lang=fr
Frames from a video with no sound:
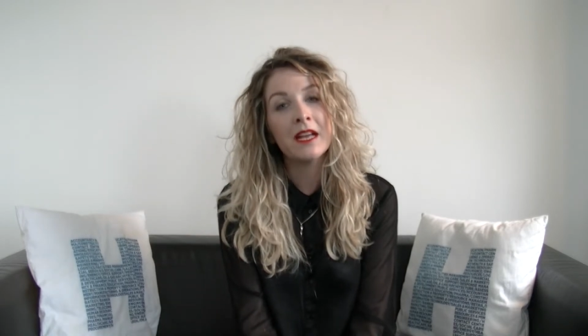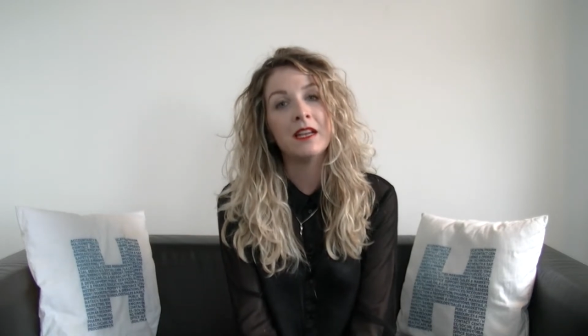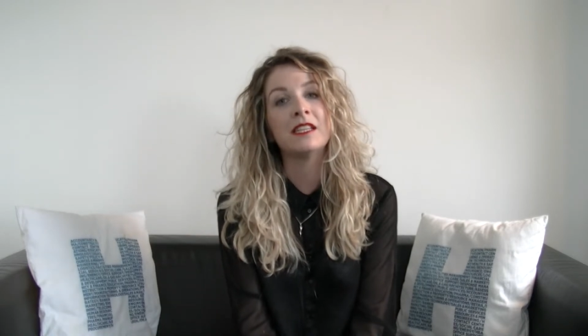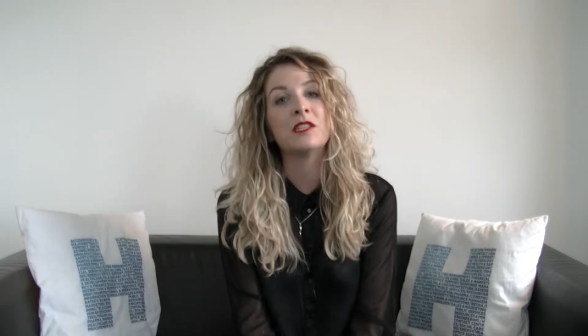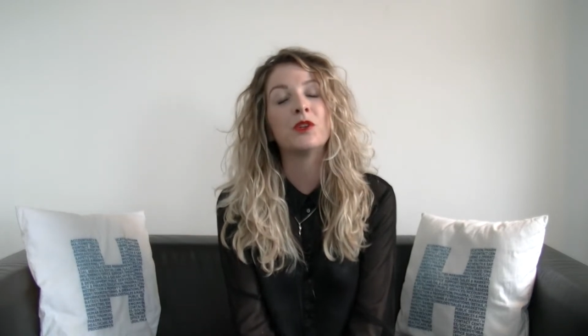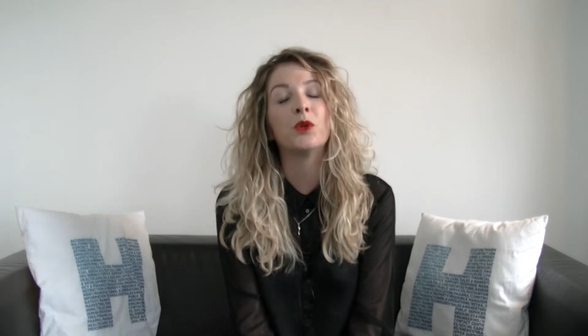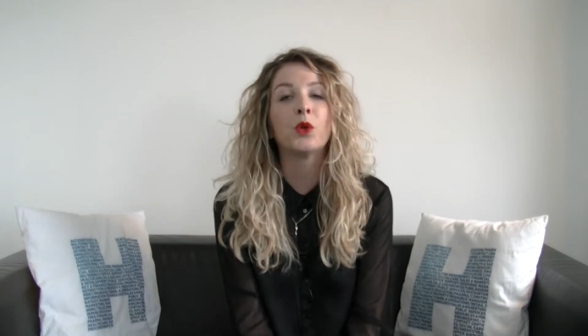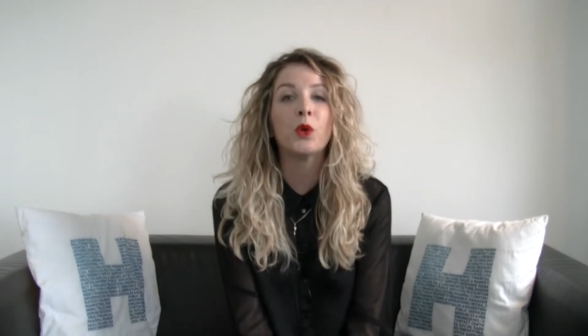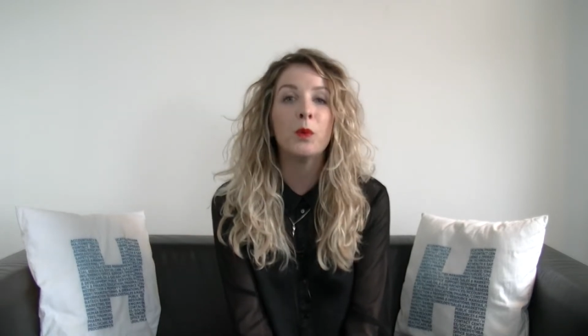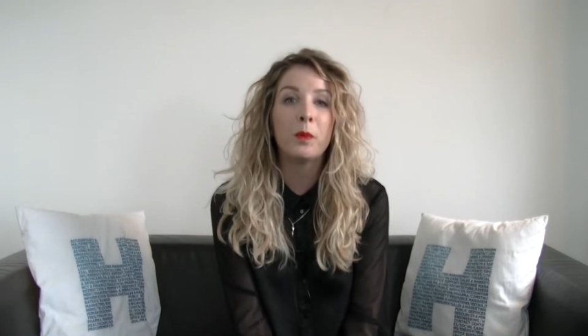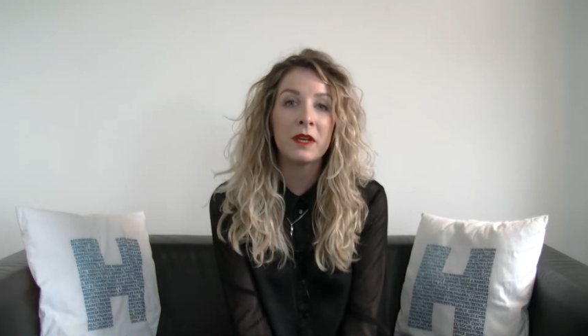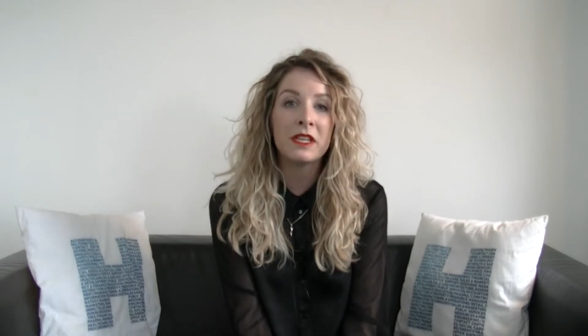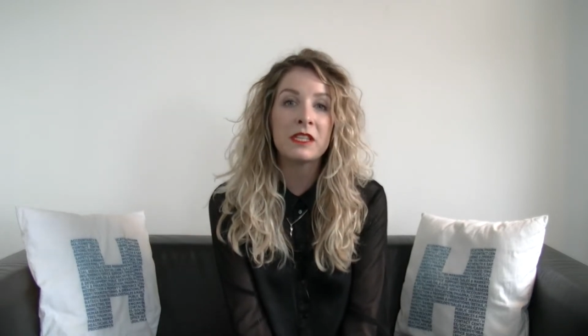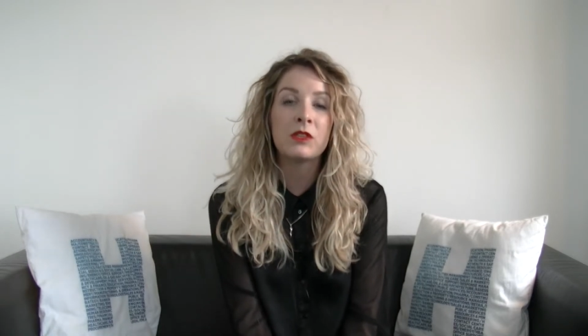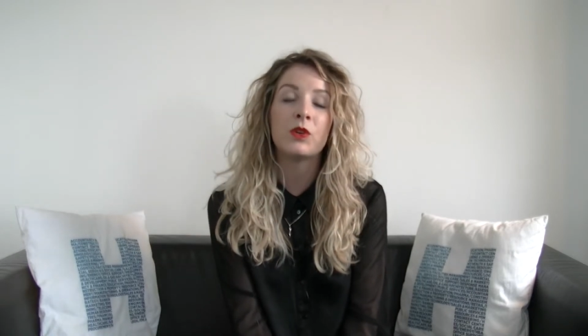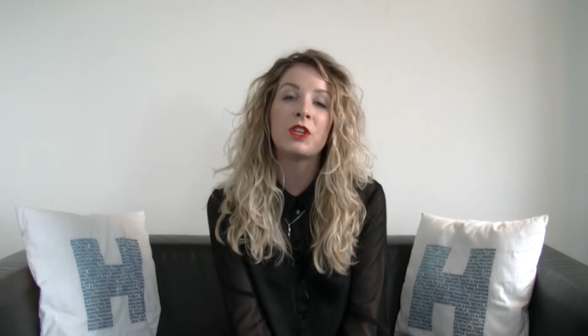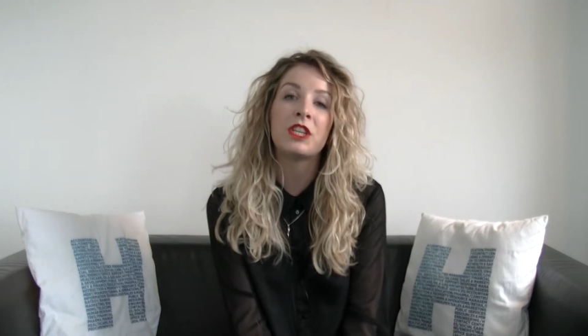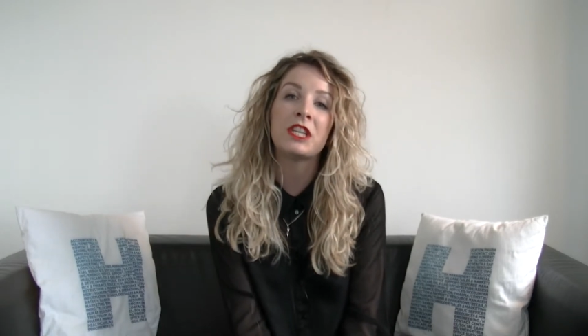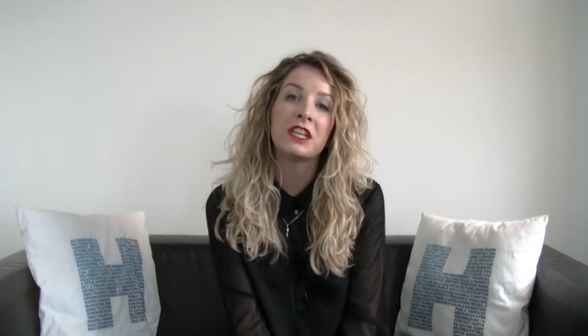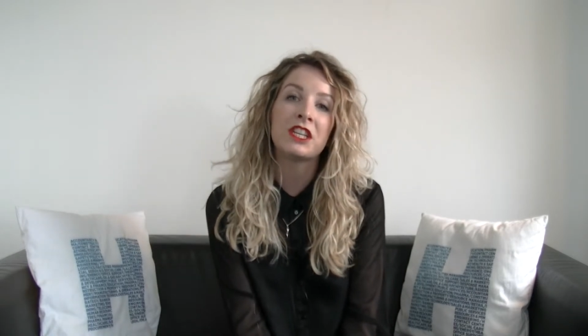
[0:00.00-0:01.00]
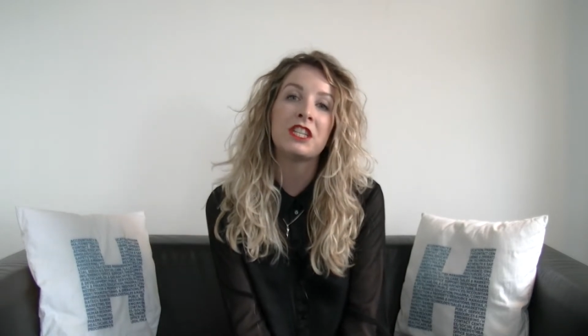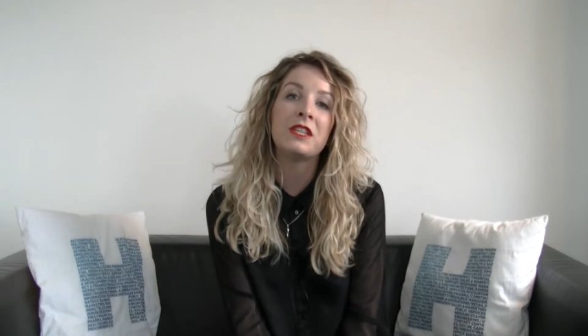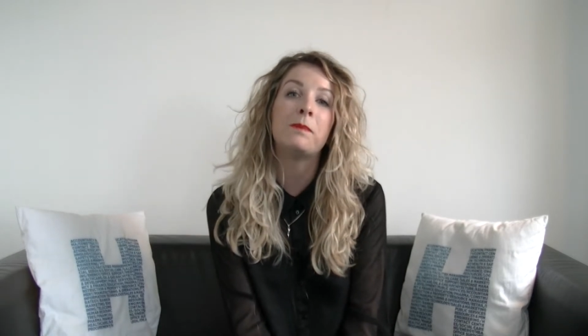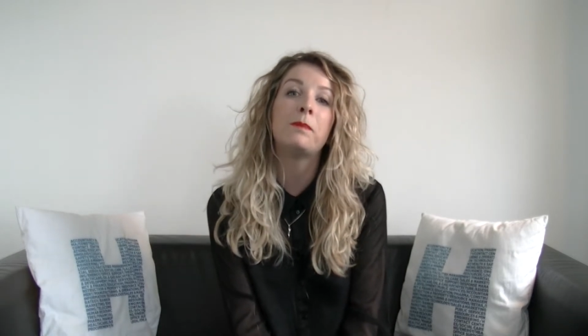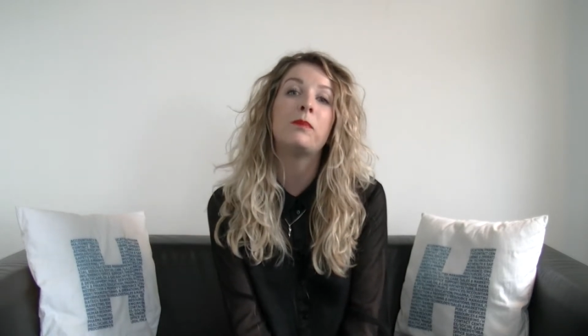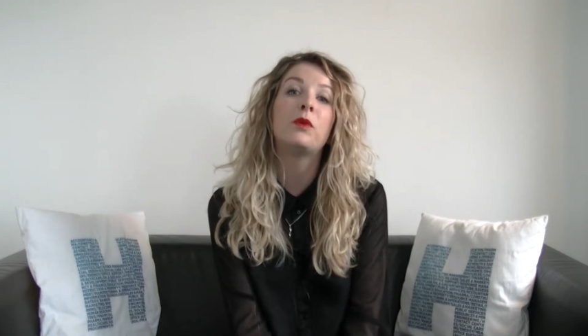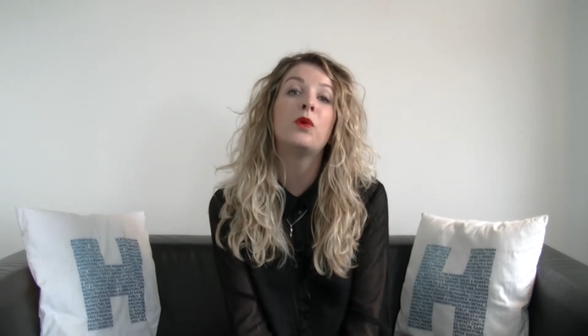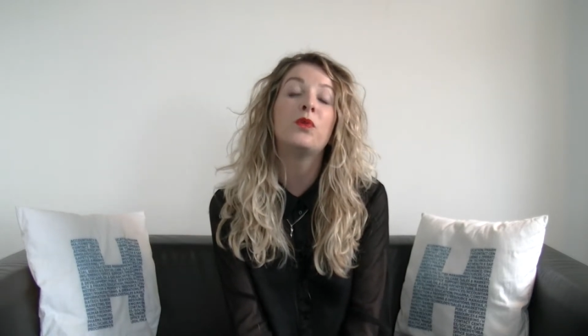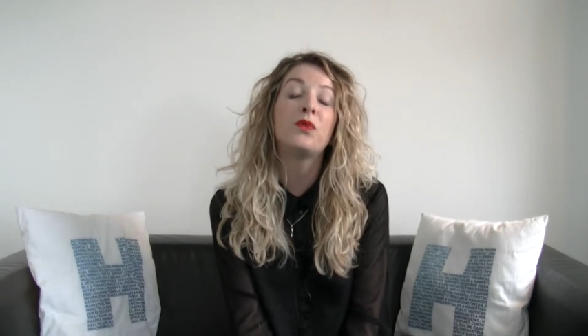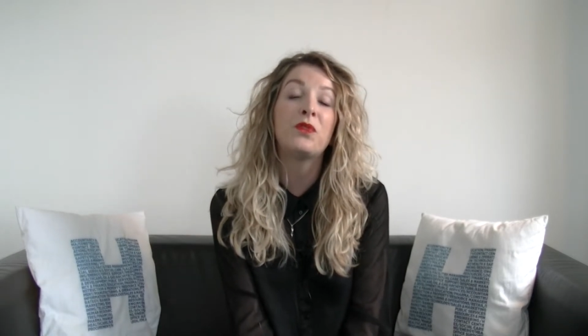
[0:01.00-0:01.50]
Les entreprises recherchent des
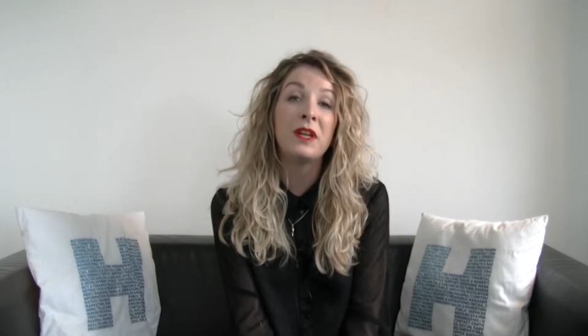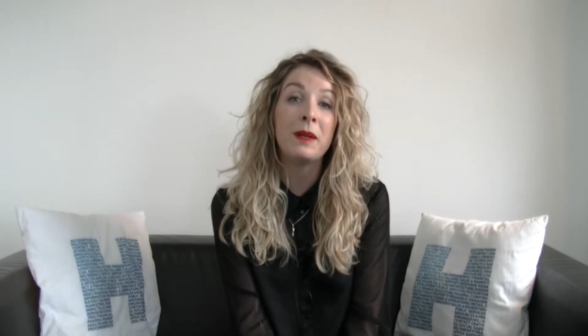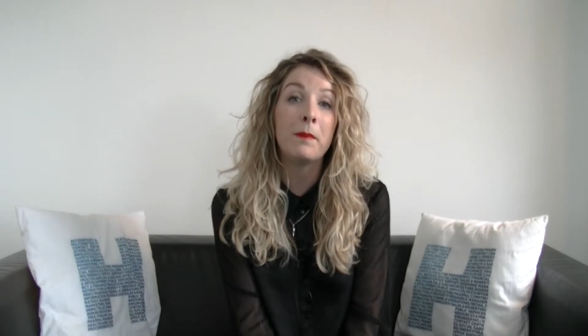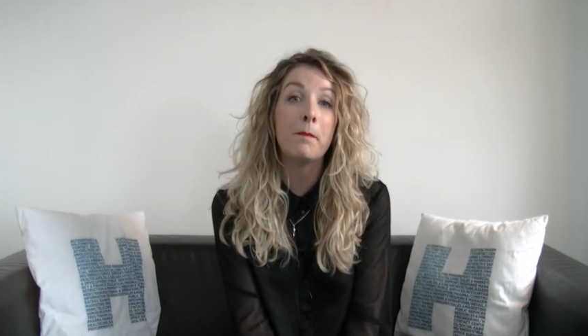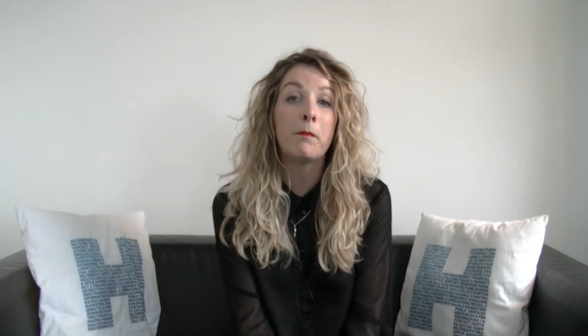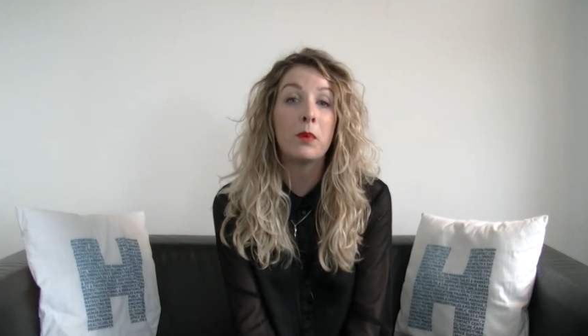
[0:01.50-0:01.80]
profils